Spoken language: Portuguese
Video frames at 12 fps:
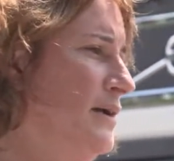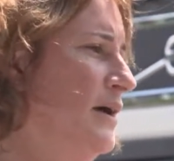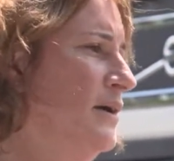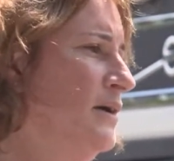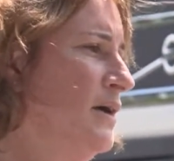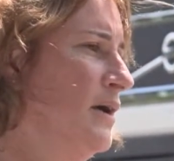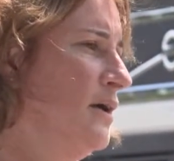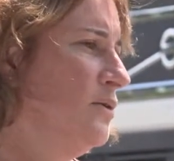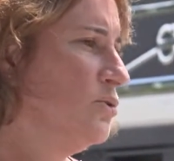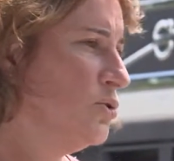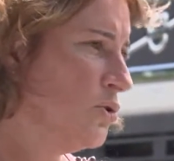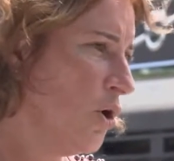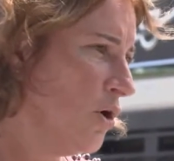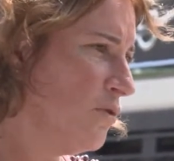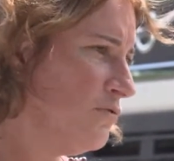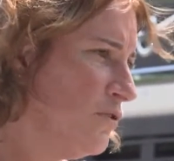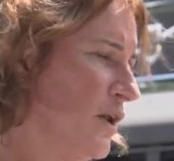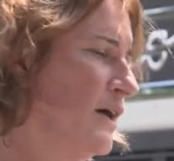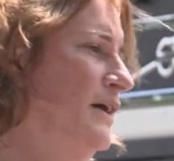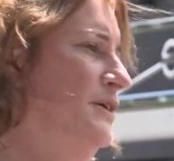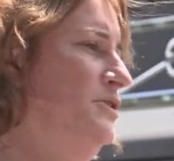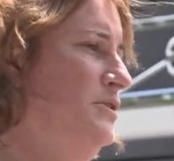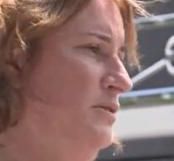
né? No volante.